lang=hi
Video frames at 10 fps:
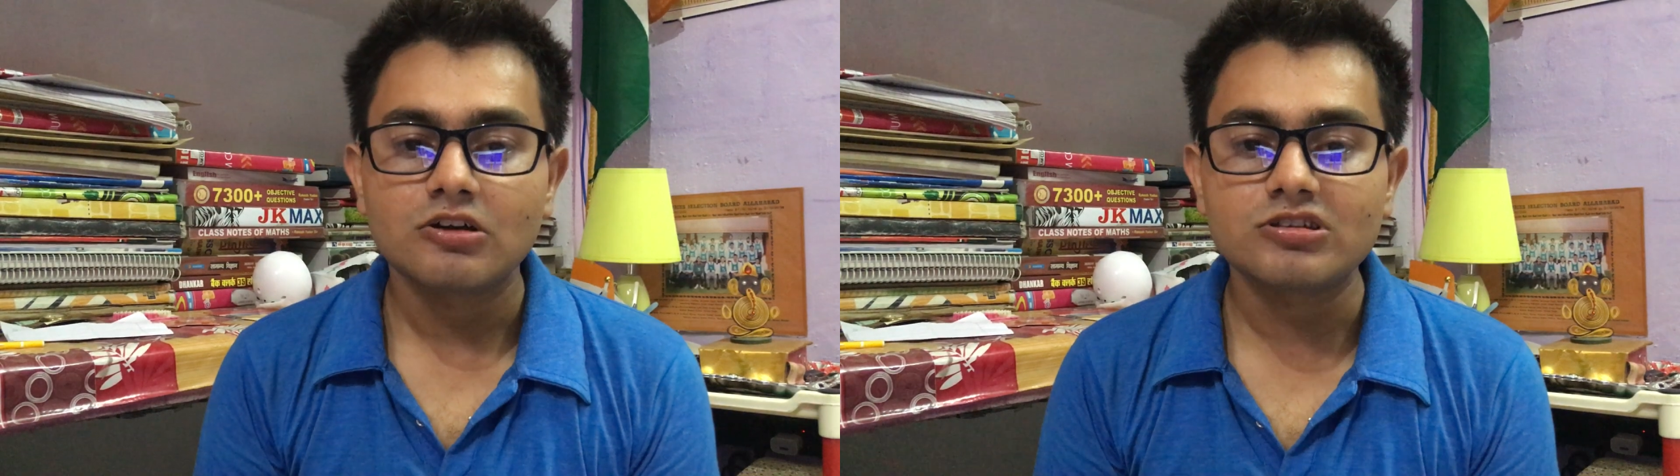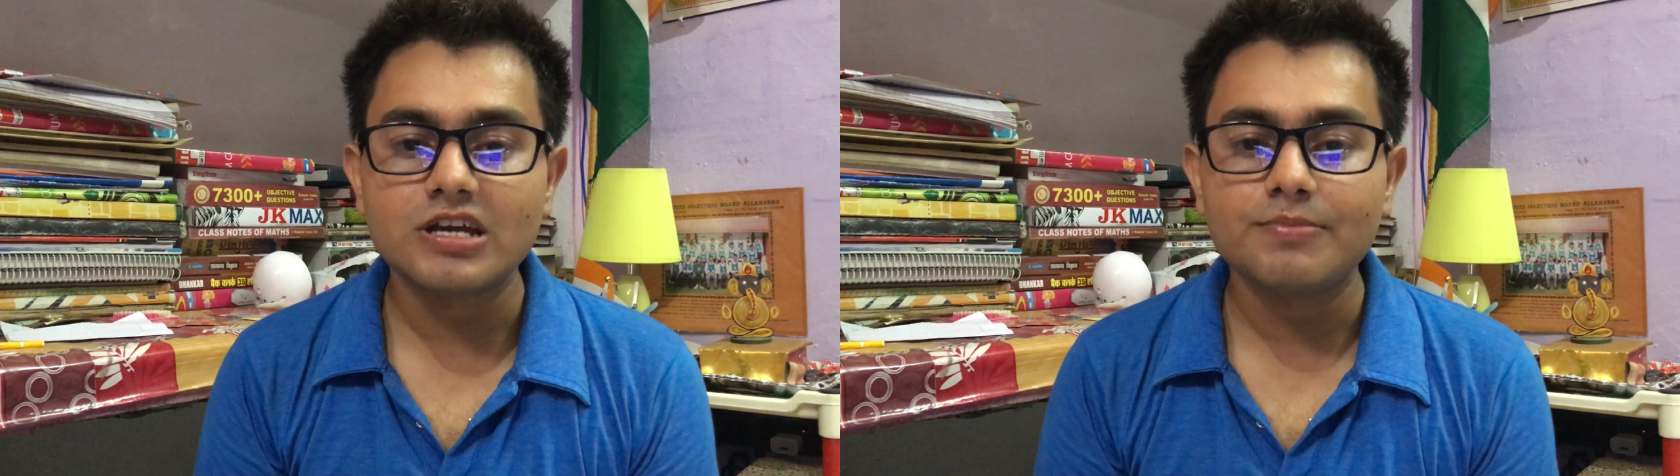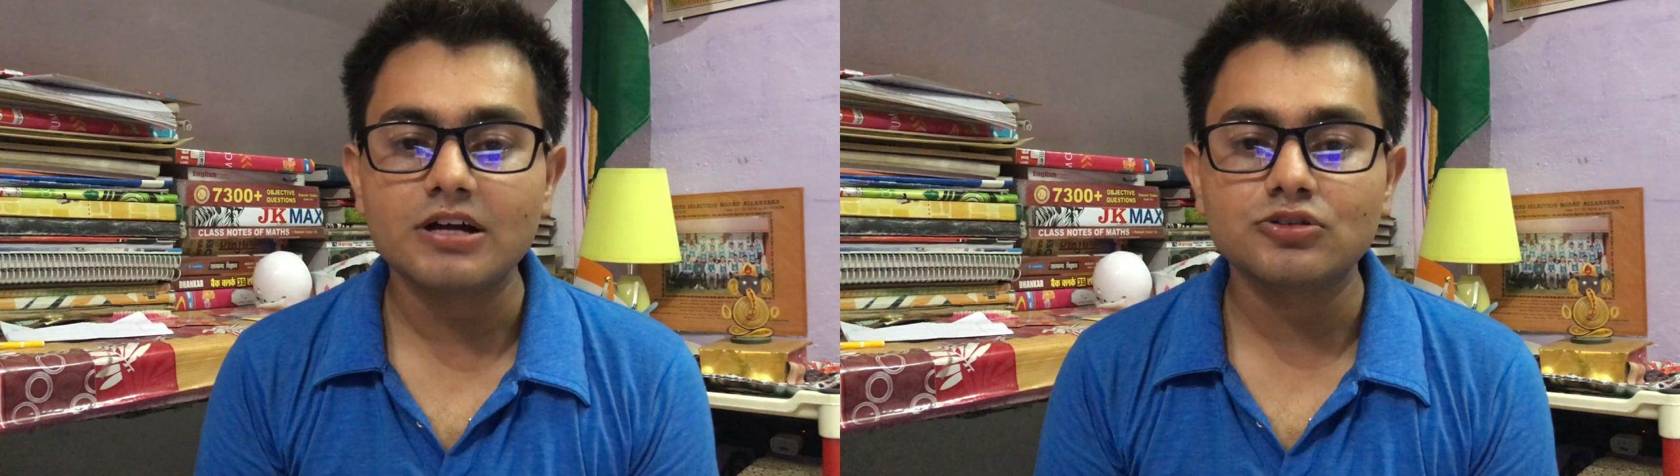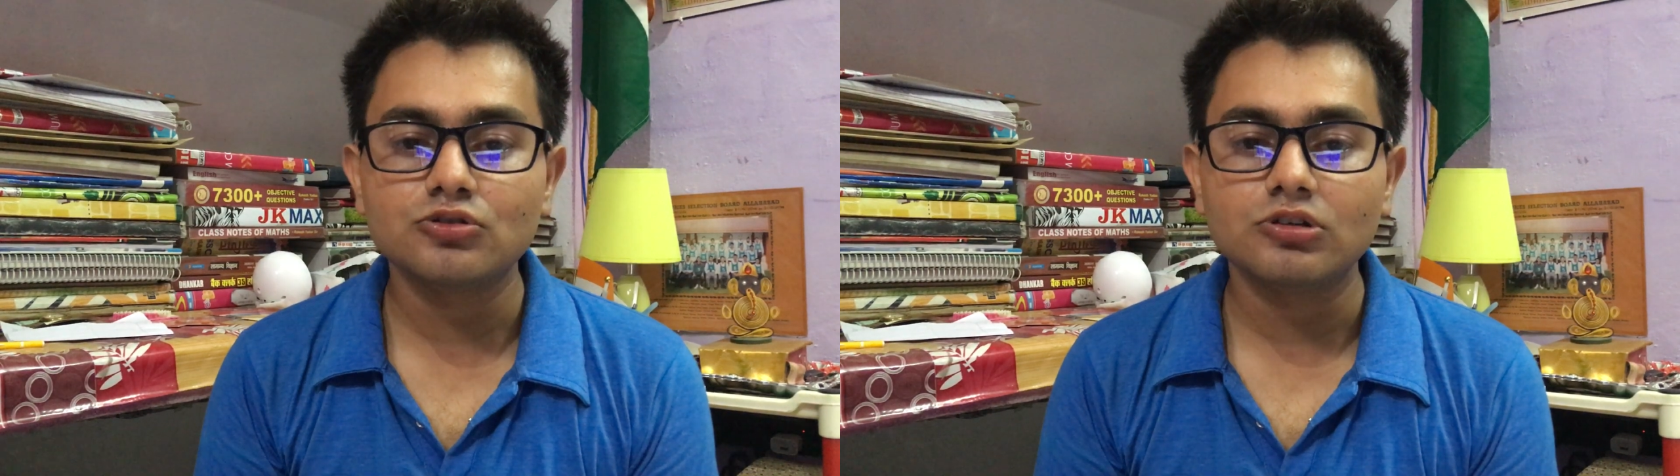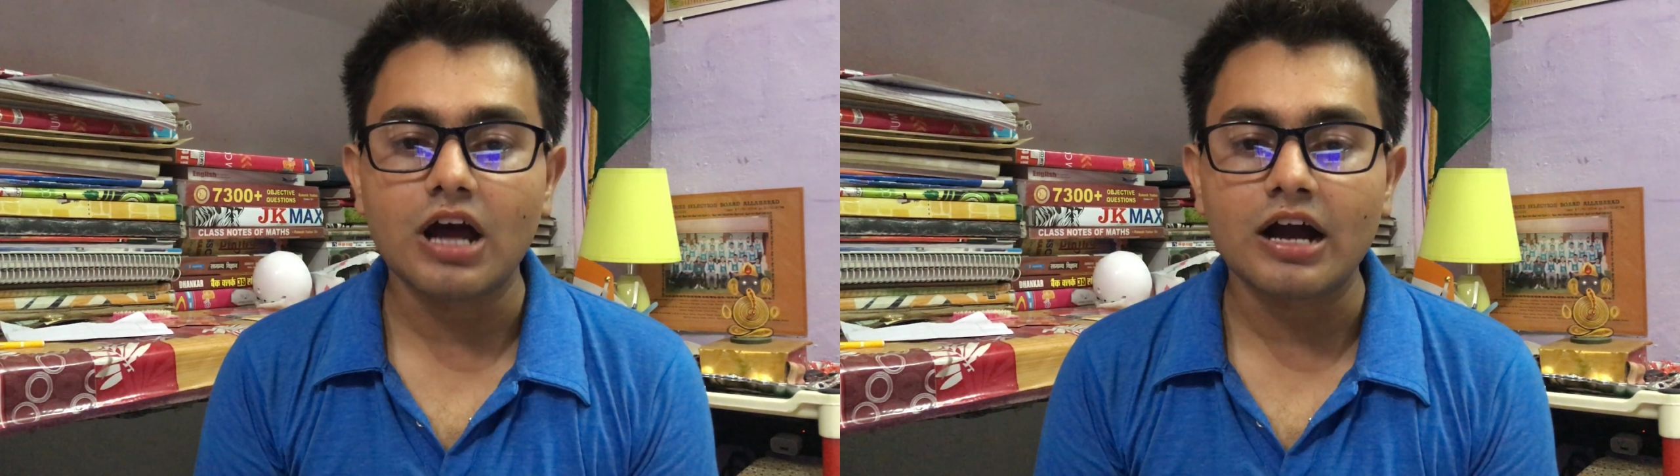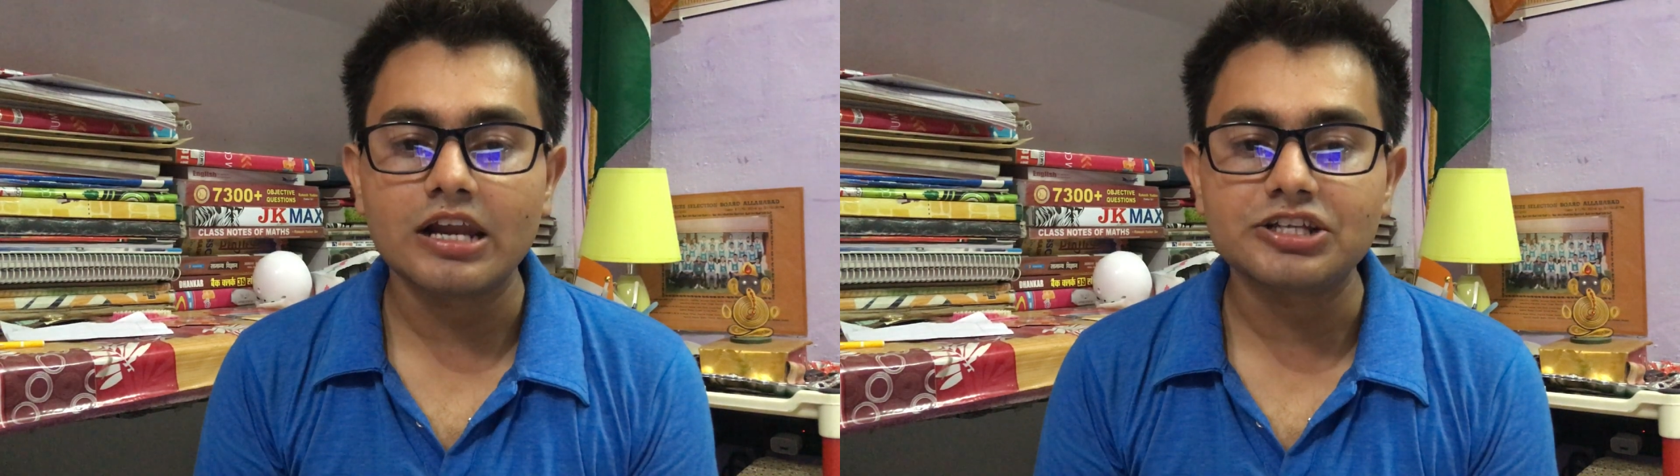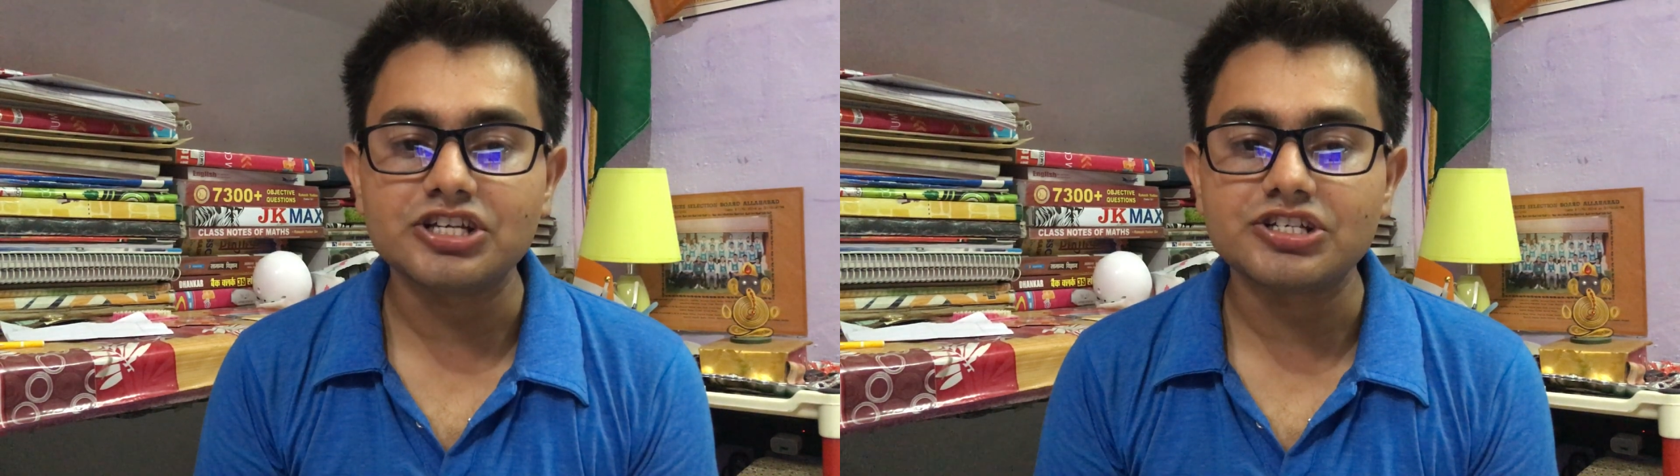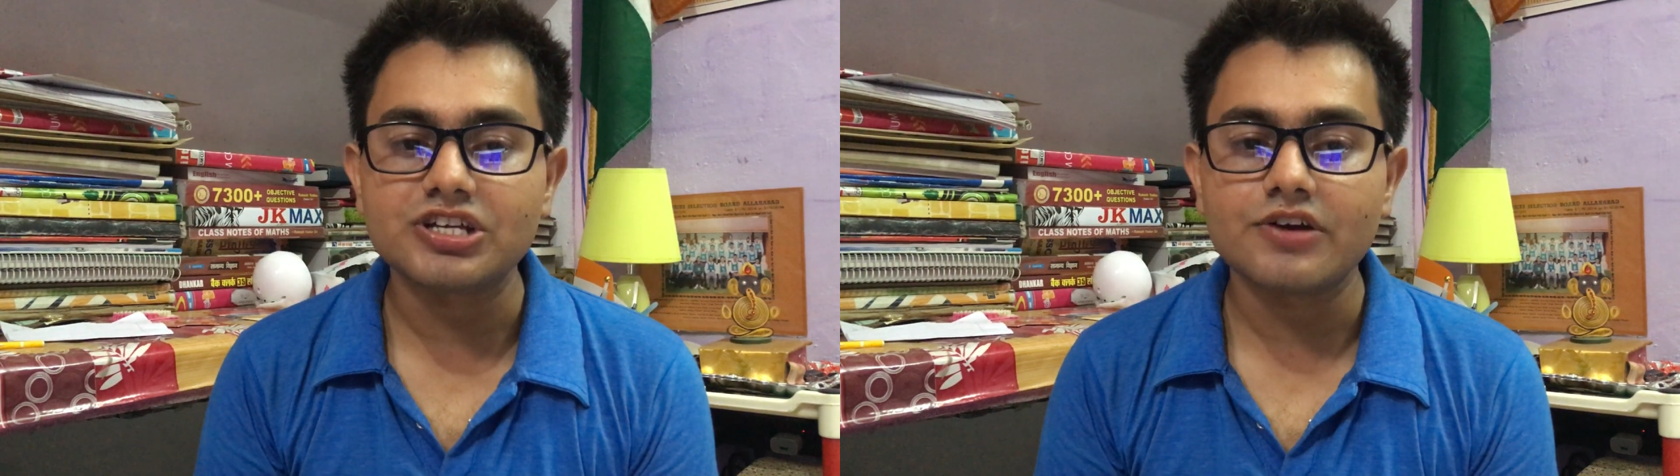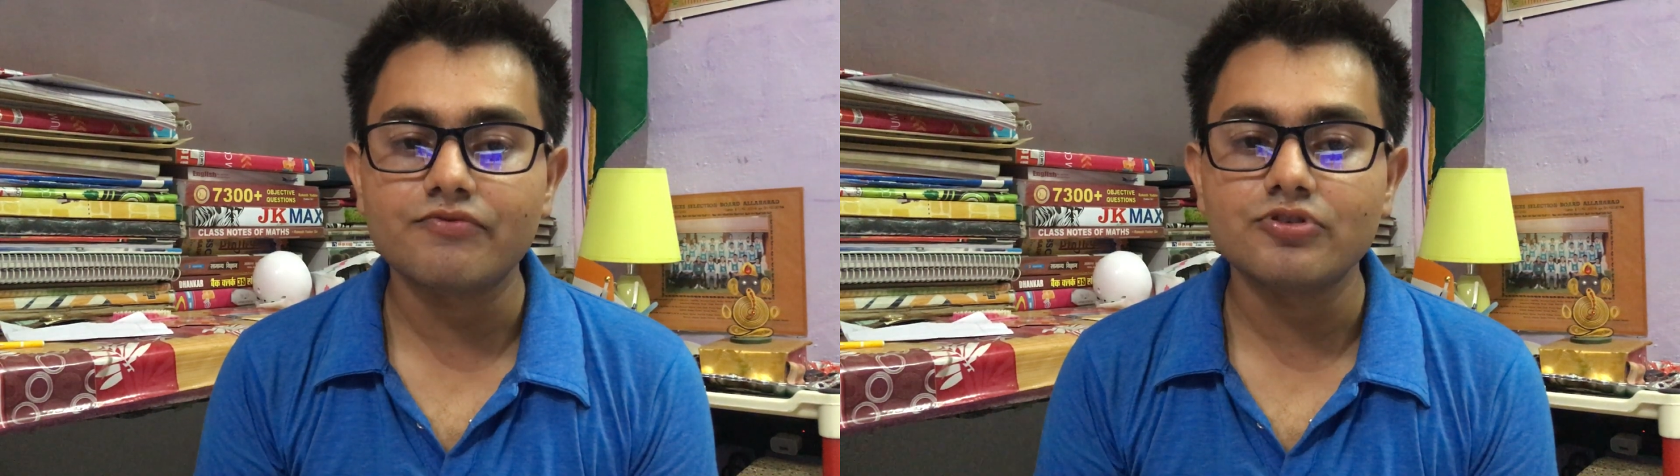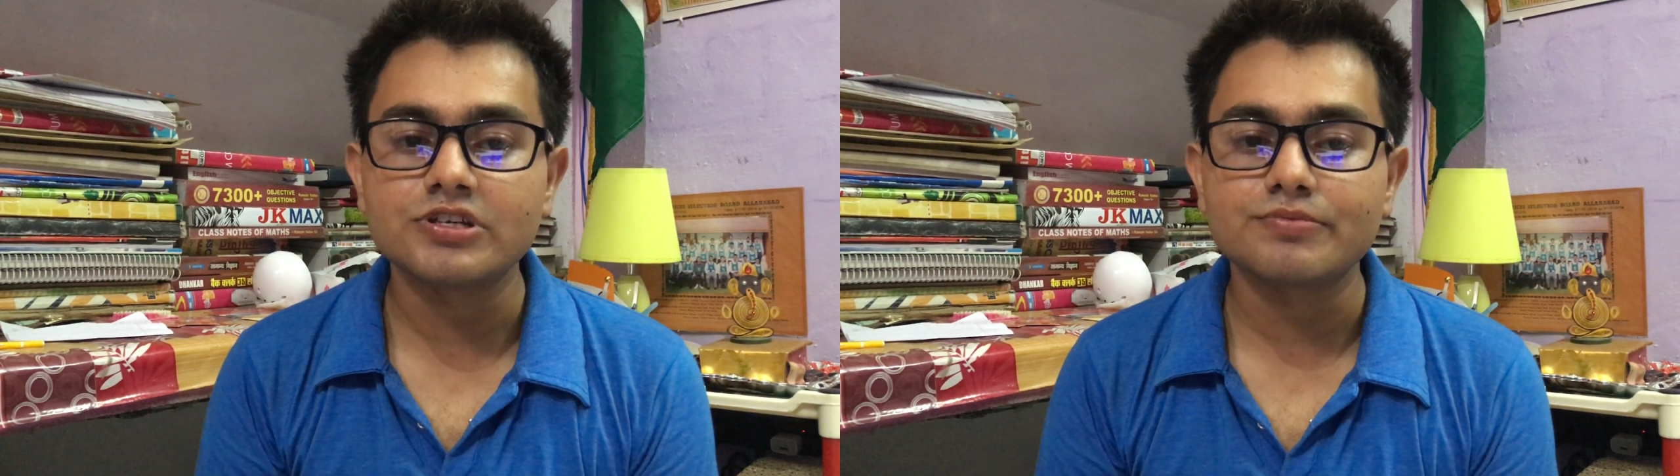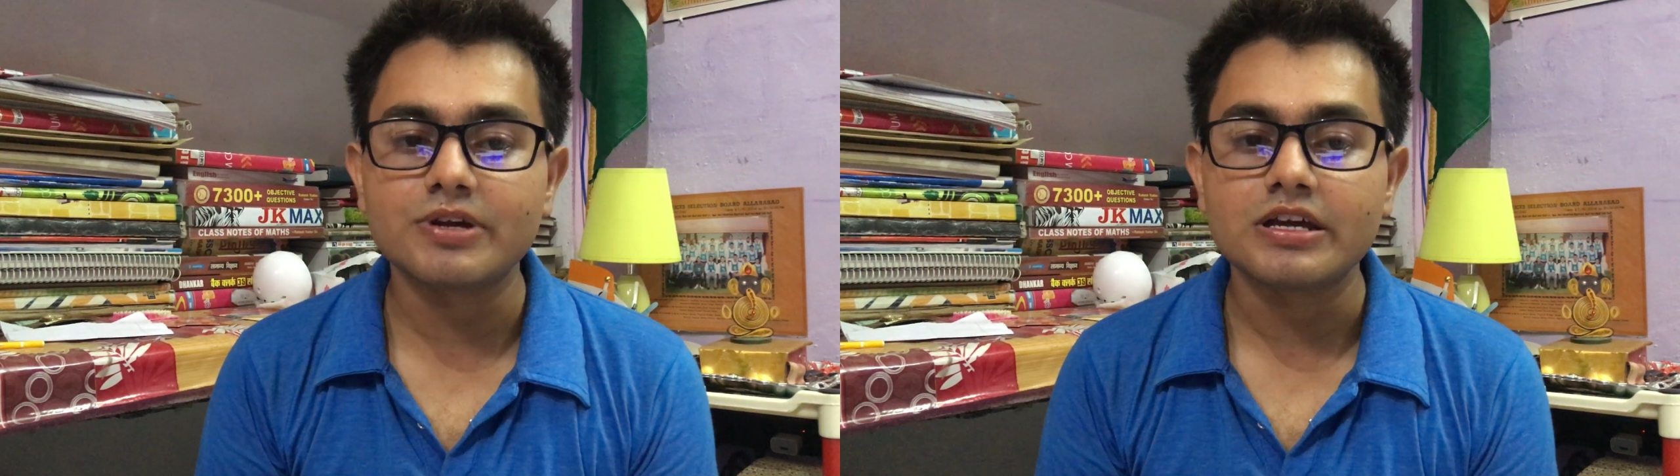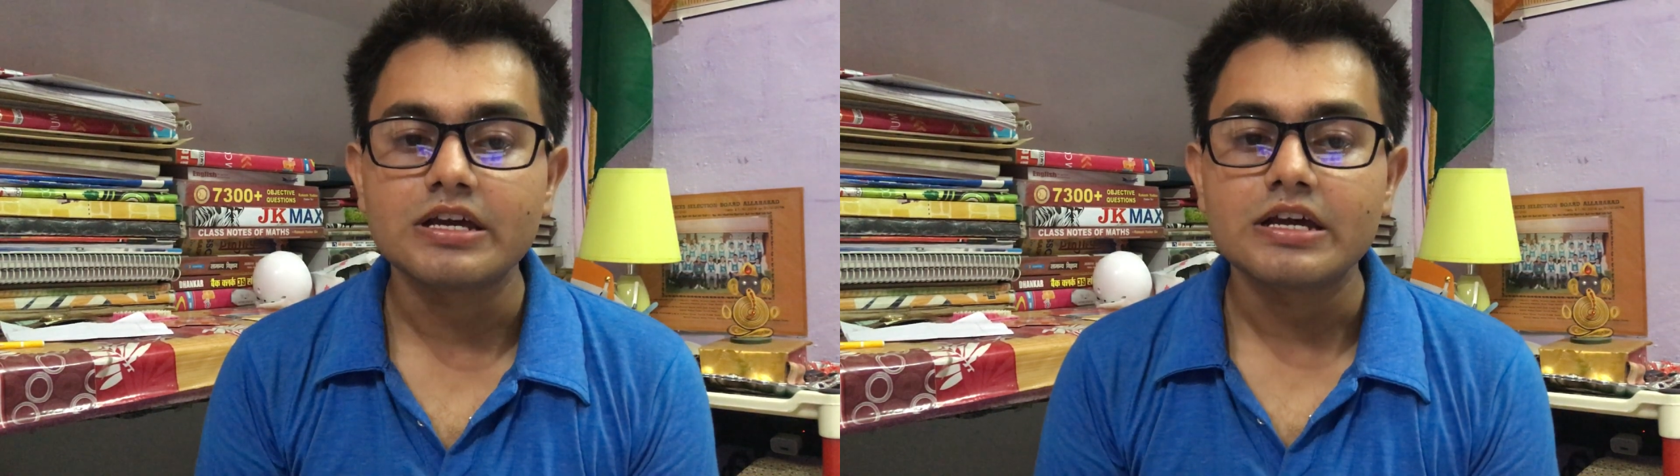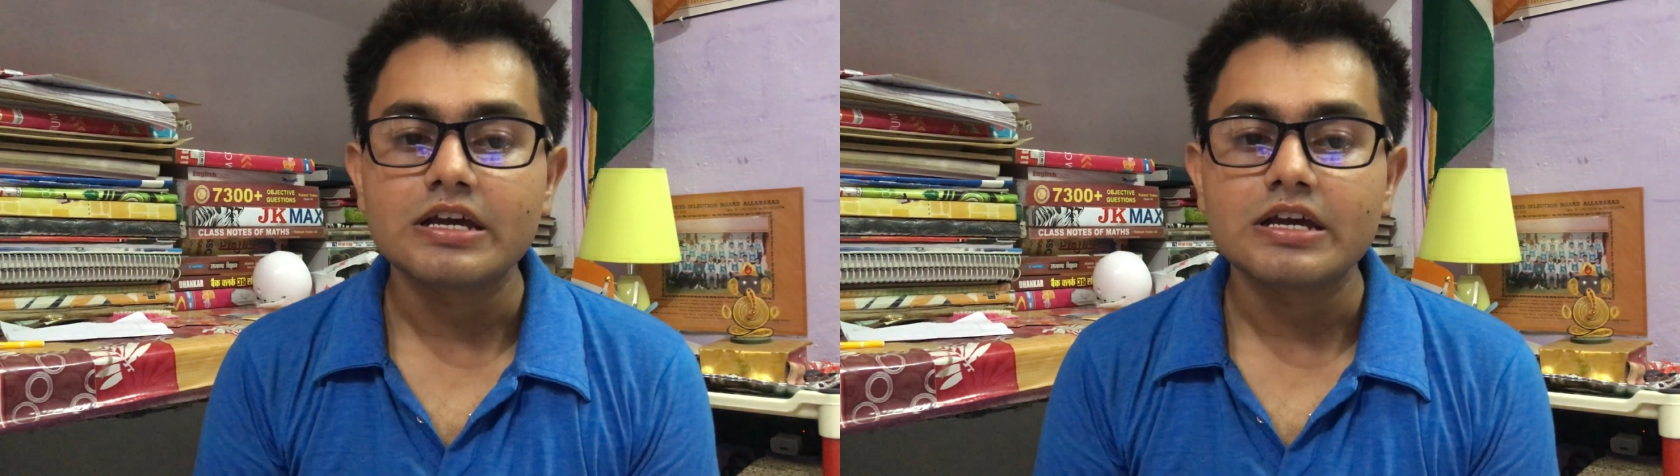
उसके बाद जो अगला चेंज है वो इसमें